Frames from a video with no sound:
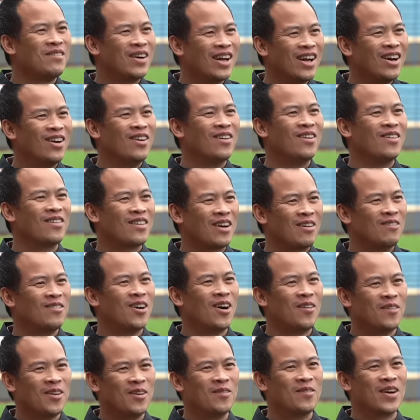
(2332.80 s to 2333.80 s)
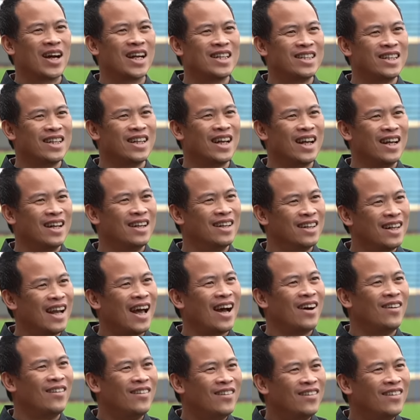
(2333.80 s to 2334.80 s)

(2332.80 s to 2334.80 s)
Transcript: bắt đầu đóng góp được một cái gì đấy lớn lao.